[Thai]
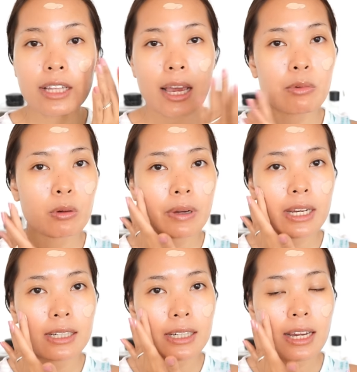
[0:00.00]
แต้มลงไป
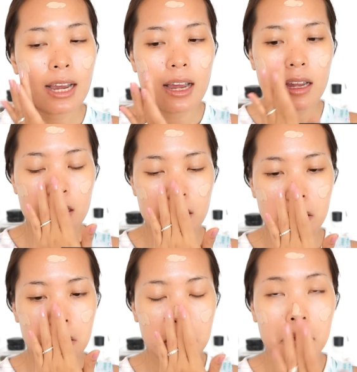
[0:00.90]
เลยนะคะ
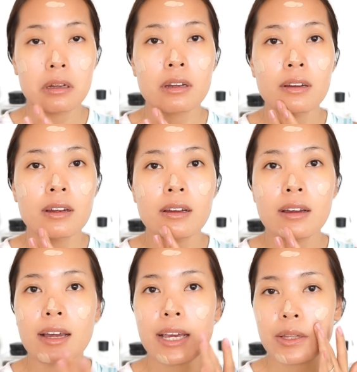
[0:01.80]

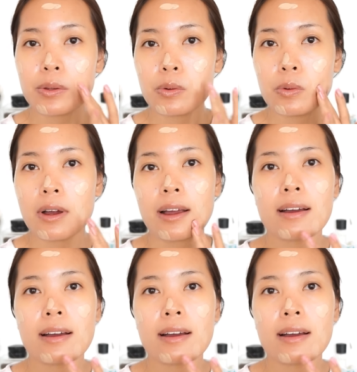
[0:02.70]
ให้ทั่ว